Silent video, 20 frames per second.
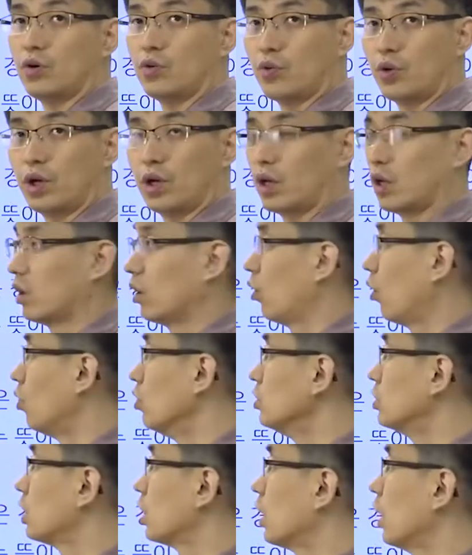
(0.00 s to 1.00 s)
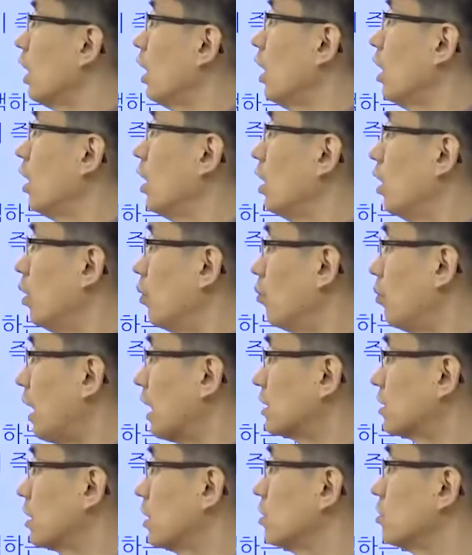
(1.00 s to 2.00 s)
왜? 언제나
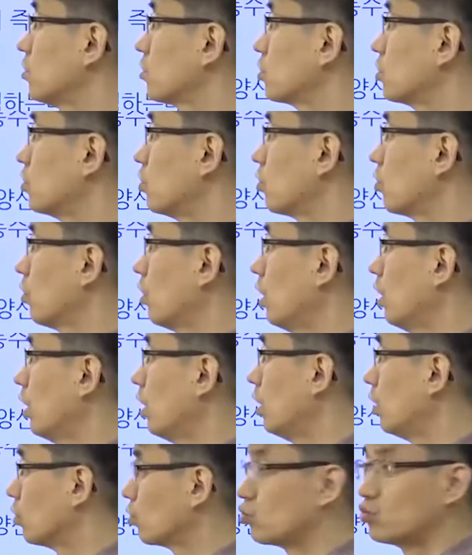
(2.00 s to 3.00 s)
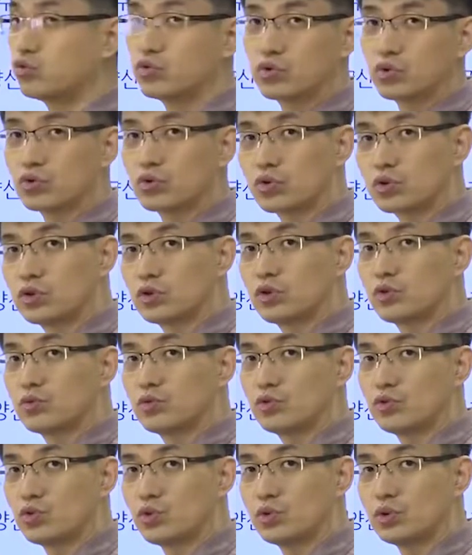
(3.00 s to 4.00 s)
마찰적 실업과 구조적
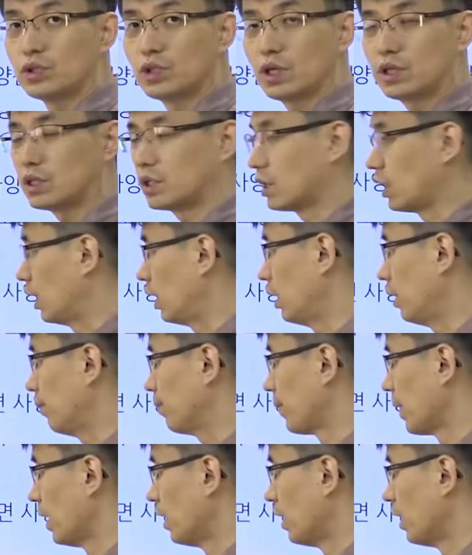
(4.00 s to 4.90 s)
실업은 존재하니까.